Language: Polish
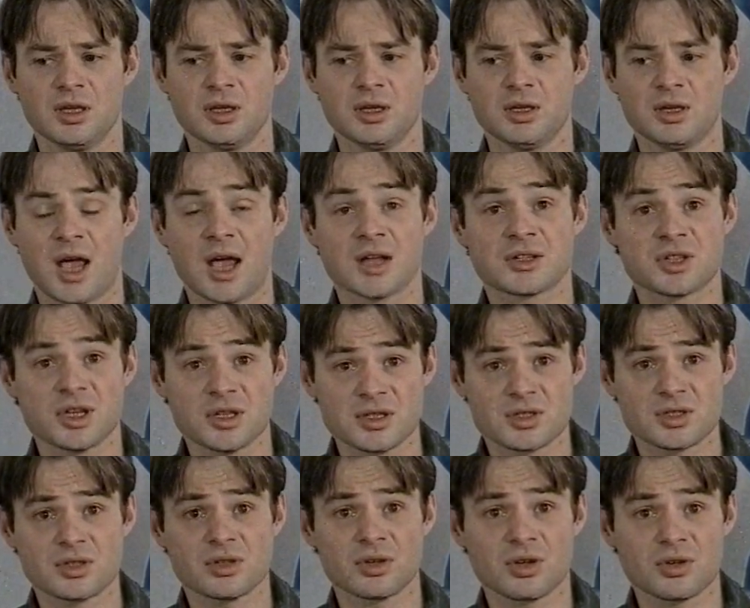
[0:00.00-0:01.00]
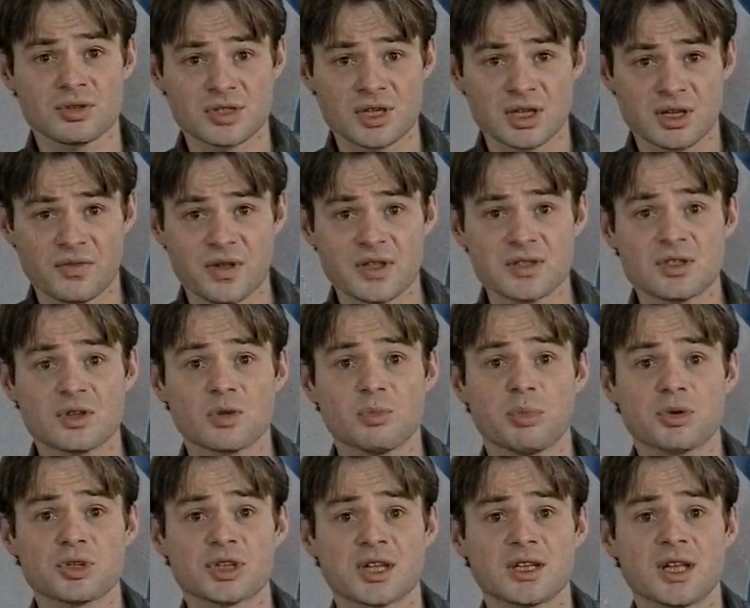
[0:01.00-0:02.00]
y, a często
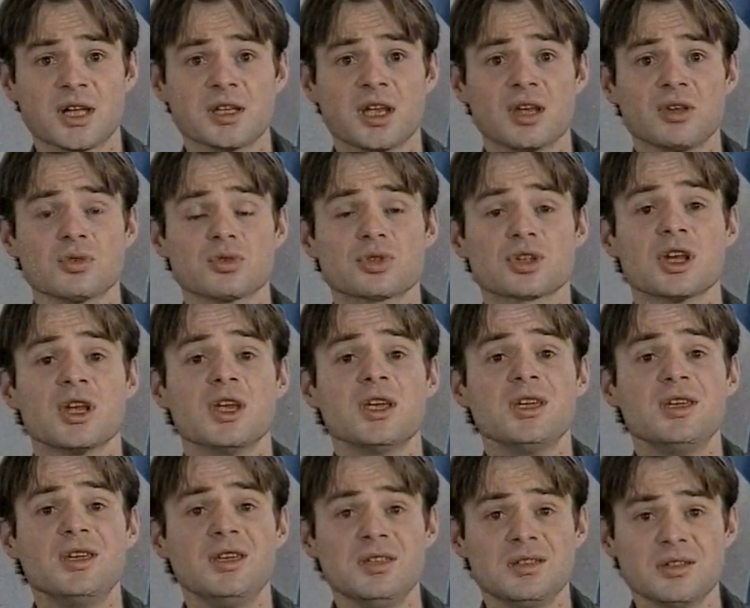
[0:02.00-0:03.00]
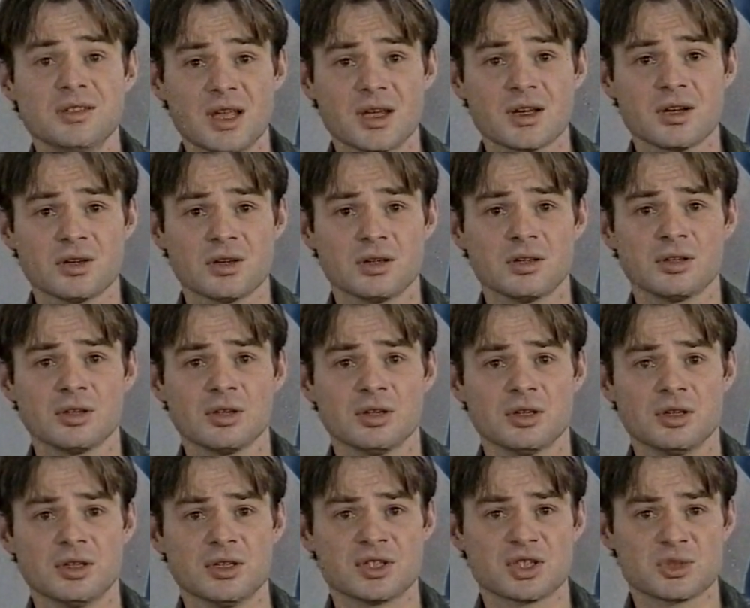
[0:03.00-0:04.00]
konsekwencją posiadania już innego
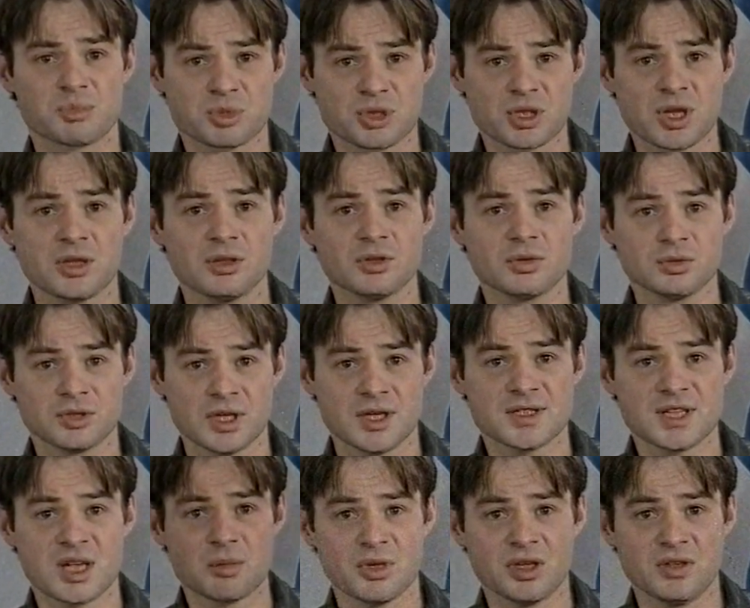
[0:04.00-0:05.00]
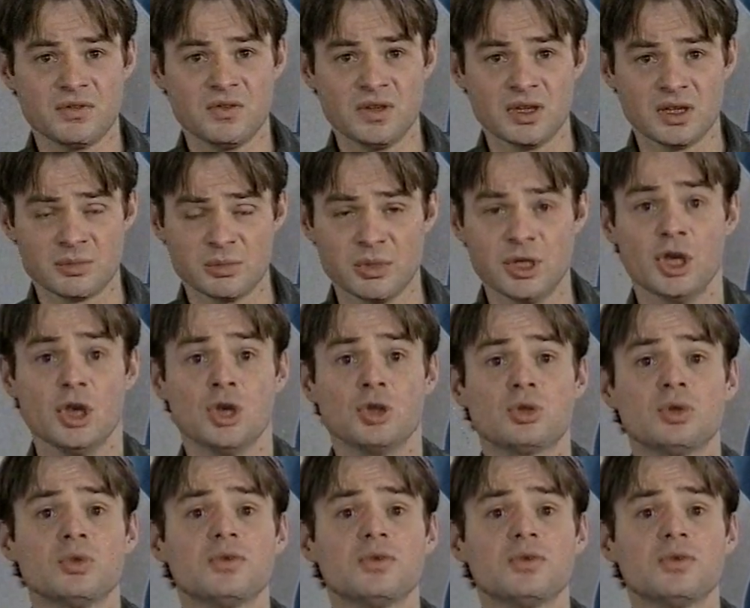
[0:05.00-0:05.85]
y, sprzętu tej samej firmy.